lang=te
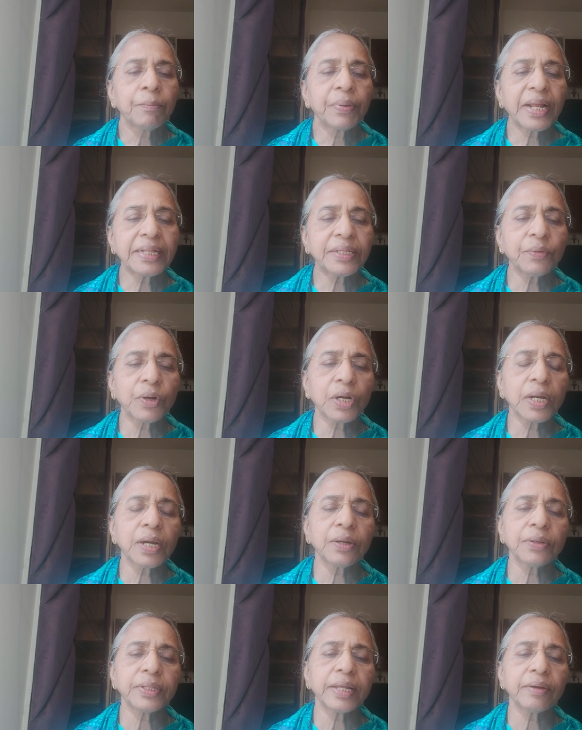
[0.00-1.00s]
ప్రతి
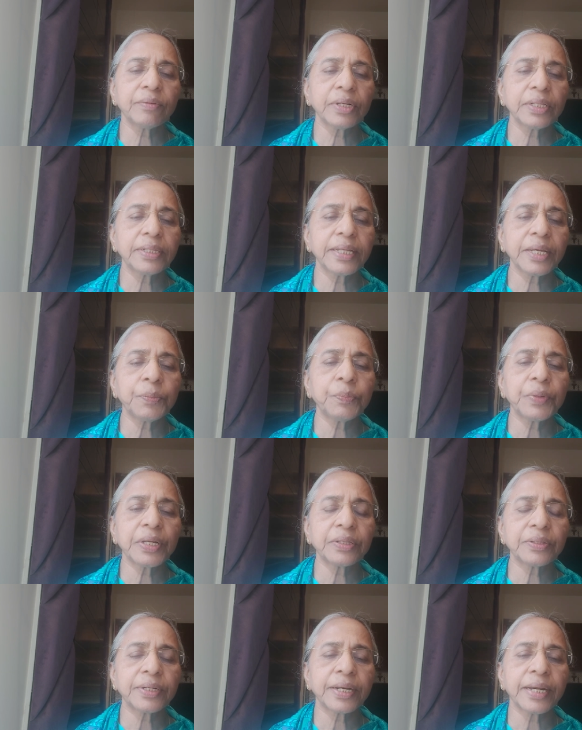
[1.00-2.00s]
ఒక్కరూ దేవుని తీర్పు
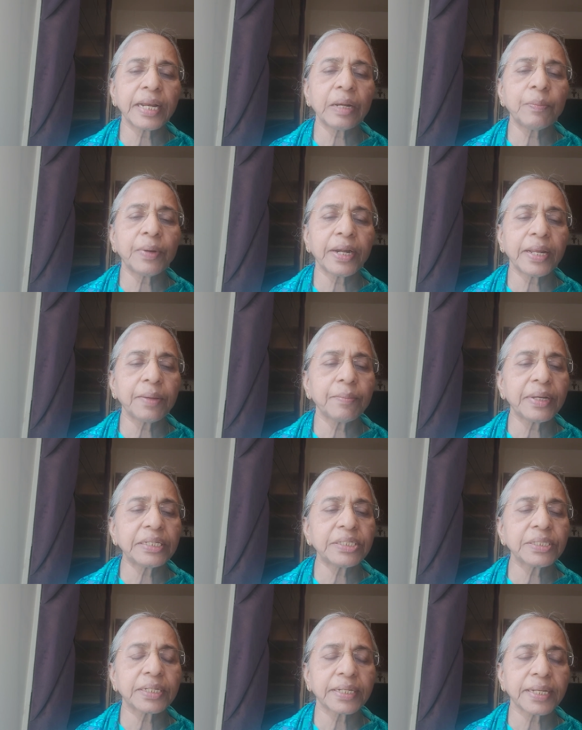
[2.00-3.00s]
ఎదుట నిలబడి
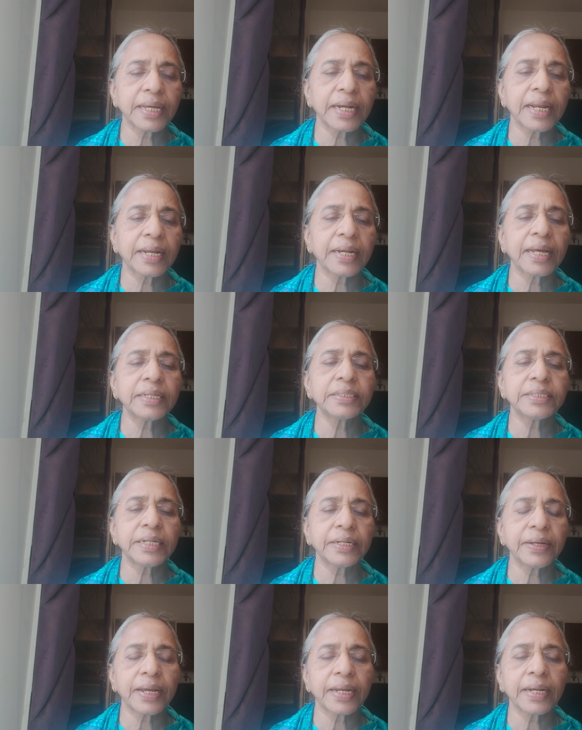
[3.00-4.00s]
మంచి క్రియలైనా
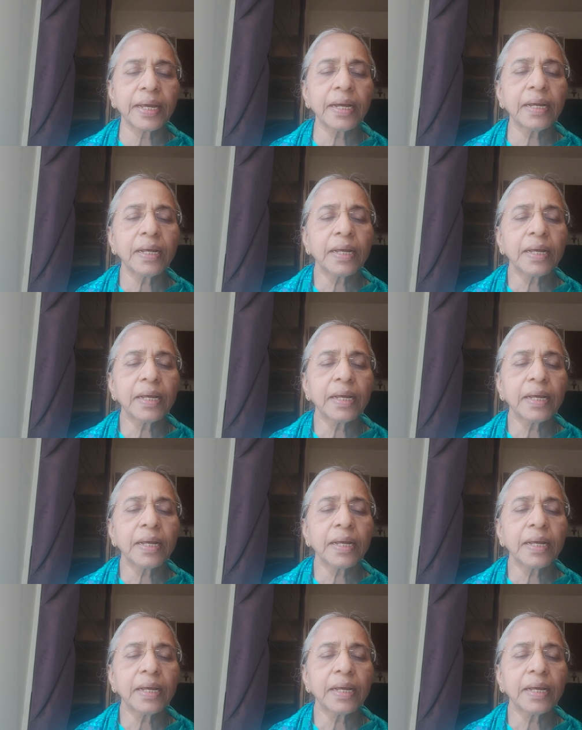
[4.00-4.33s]
చెడైనా